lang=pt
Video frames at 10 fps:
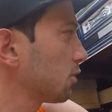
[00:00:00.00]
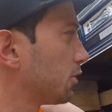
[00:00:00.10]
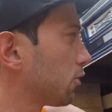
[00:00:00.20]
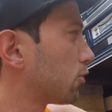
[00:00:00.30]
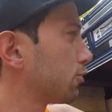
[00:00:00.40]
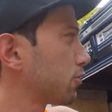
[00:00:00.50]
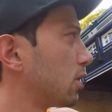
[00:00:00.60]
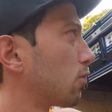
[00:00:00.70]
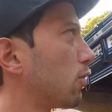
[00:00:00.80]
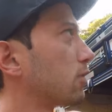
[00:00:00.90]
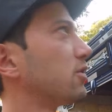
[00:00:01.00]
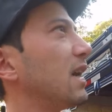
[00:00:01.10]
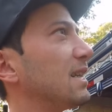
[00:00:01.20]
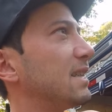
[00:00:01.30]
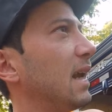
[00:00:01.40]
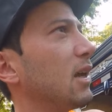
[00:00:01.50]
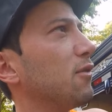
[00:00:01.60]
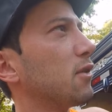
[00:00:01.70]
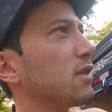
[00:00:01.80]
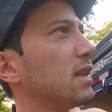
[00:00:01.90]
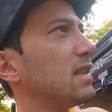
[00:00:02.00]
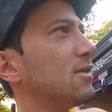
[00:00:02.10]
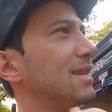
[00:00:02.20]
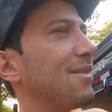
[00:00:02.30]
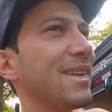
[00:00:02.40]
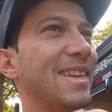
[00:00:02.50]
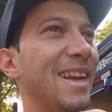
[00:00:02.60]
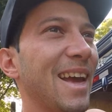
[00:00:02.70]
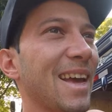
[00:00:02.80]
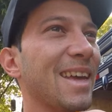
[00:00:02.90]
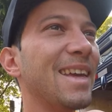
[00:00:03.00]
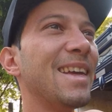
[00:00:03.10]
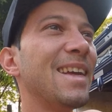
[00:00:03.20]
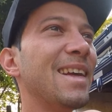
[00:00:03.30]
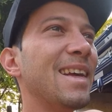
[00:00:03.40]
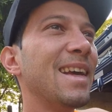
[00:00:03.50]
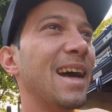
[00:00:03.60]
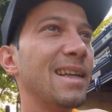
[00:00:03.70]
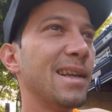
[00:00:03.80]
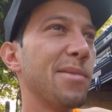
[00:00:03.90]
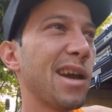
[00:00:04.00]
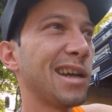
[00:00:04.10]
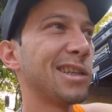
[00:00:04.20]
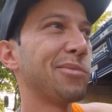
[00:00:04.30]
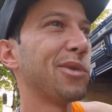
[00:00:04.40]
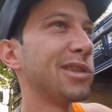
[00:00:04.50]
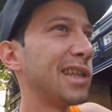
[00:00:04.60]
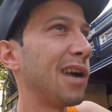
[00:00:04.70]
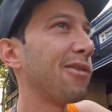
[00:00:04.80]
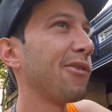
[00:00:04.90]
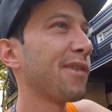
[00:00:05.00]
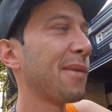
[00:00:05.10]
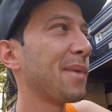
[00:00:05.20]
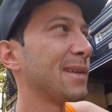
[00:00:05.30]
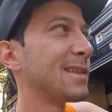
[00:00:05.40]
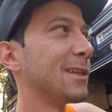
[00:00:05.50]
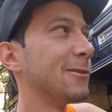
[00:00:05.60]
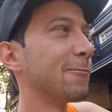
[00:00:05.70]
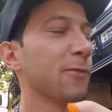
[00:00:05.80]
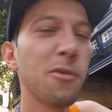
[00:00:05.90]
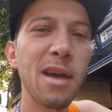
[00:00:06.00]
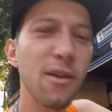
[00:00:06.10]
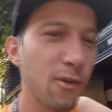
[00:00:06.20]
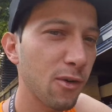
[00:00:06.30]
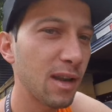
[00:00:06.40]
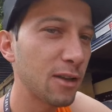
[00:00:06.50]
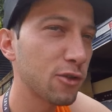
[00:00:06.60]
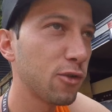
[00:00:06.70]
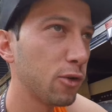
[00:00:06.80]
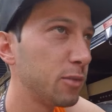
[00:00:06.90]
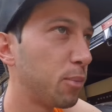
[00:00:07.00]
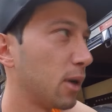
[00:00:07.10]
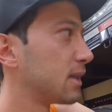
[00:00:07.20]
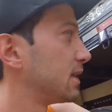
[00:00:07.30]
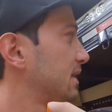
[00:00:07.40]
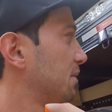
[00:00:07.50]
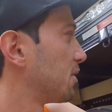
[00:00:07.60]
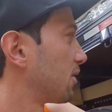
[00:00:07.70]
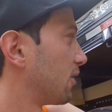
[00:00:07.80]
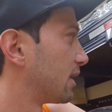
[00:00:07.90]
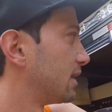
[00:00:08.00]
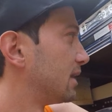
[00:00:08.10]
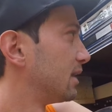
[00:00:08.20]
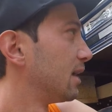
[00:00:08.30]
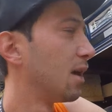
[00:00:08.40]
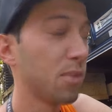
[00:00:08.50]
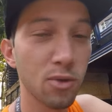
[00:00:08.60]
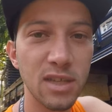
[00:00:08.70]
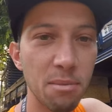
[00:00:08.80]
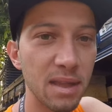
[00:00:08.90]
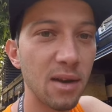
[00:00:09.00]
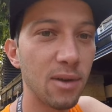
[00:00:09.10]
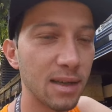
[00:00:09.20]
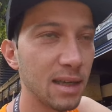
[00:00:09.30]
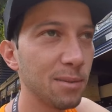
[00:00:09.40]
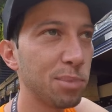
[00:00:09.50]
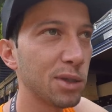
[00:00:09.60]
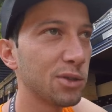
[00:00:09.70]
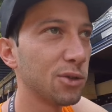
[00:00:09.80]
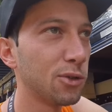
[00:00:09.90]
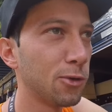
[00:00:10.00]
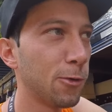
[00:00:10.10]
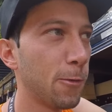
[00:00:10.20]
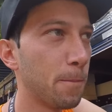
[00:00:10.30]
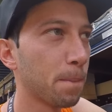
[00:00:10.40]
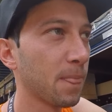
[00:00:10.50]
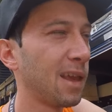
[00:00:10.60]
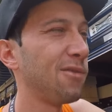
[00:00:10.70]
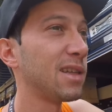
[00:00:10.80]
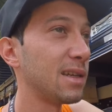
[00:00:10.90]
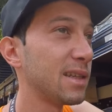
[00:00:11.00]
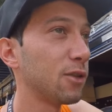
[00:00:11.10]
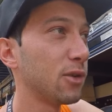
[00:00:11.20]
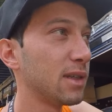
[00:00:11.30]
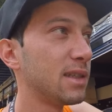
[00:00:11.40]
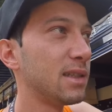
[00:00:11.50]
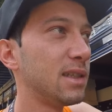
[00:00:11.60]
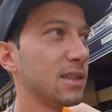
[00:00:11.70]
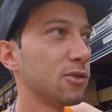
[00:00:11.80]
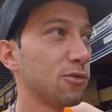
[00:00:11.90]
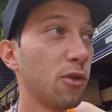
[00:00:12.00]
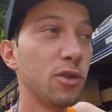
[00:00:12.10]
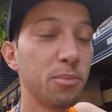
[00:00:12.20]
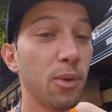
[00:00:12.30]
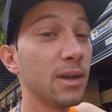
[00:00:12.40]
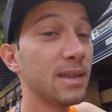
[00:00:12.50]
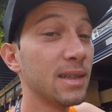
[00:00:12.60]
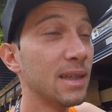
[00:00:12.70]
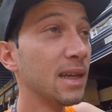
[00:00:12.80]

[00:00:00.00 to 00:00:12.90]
Quando eu consultei o código de rastreio que eu vi que os adesivos estavam entregue ali na minha caixa postal, eu fiquei pensando, como é que eu vou colar nos forros de porta desse caminhão agora? Porque o sabidão aqui passou revitalizador esses dias nos forros de porta.